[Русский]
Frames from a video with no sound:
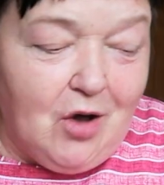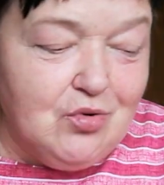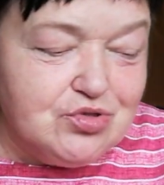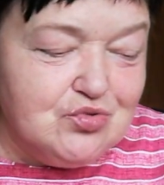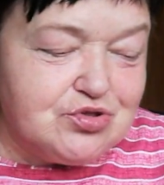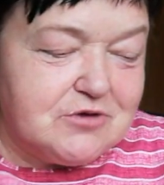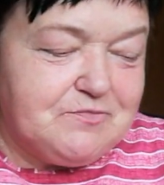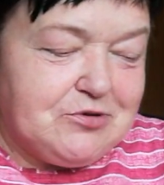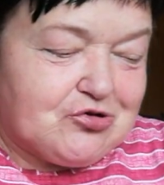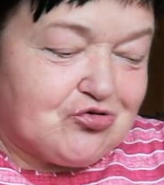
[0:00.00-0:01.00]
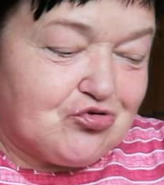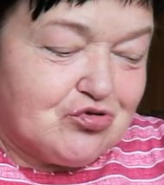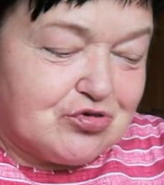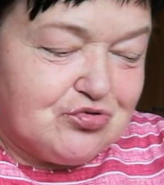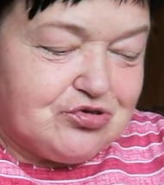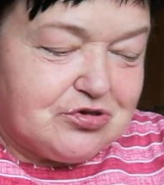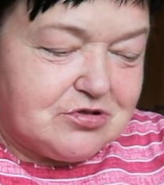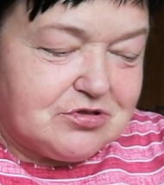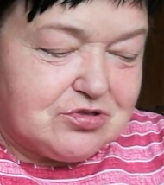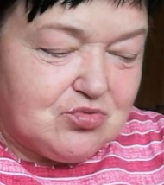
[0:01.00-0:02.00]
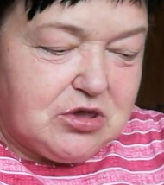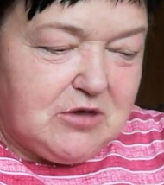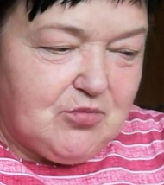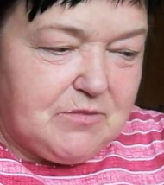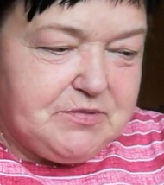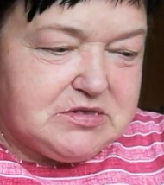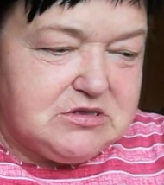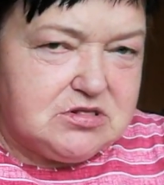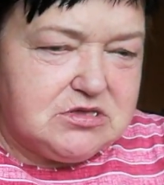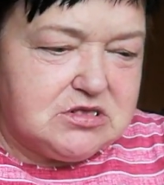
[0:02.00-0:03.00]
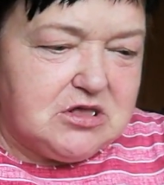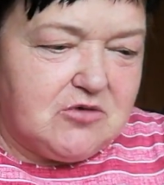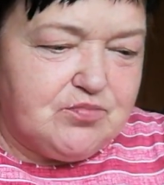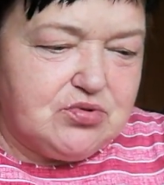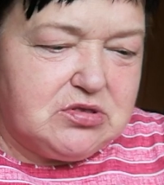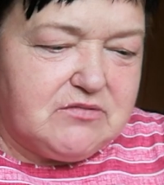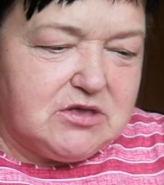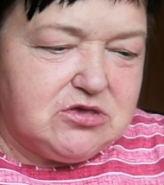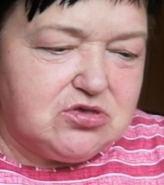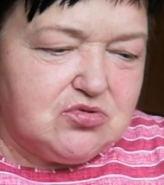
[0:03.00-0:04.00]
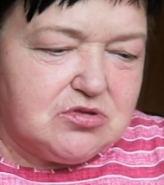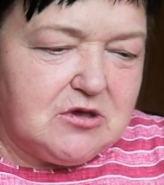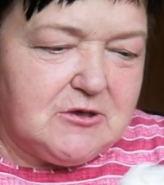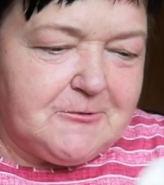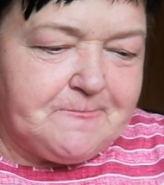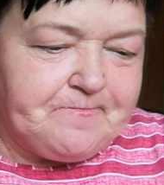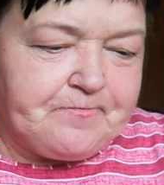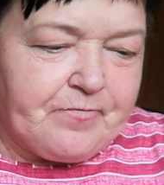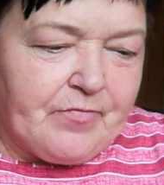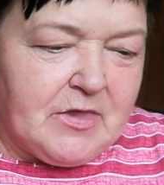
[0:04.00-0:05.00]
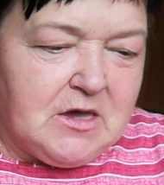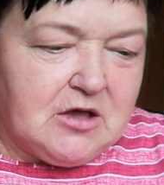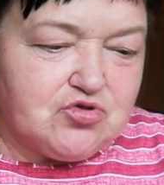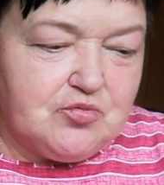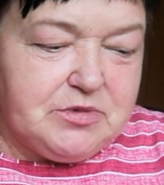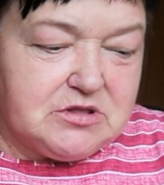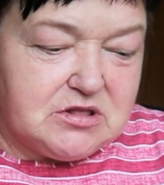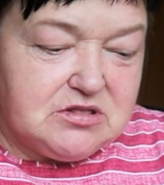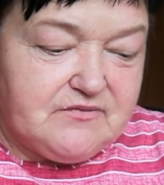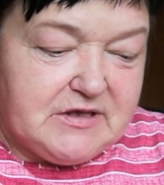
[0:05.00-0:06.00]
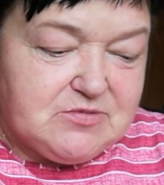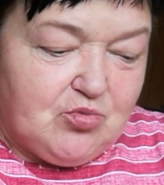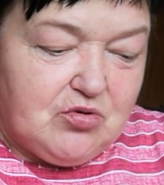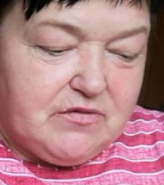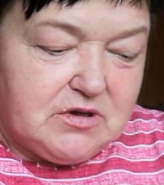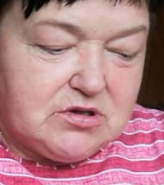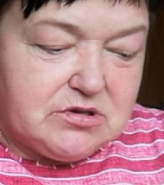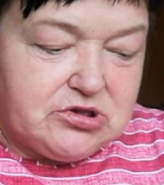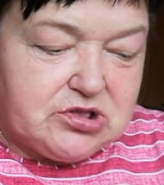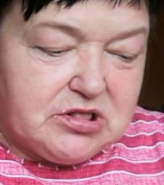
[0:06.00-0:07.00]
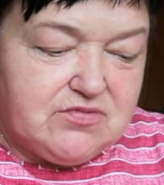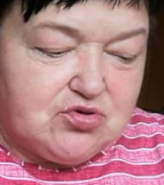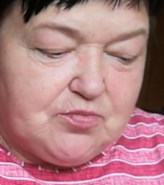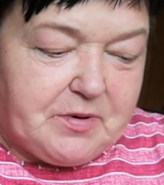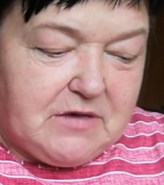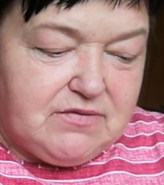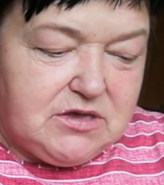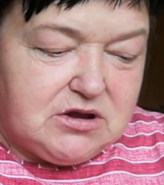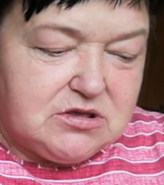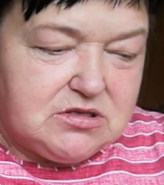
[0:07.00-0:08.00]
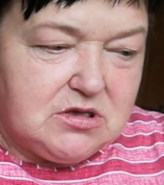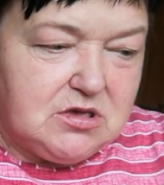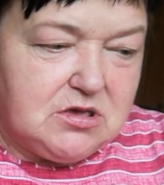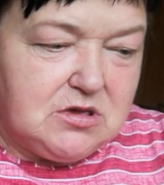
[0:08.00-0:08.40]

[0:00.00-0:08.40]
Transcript: А он утром пишет, что случилось. Ну, я ему объяснил, не знаю, будет звонить он. А то мне надо до 8 числа все проверить.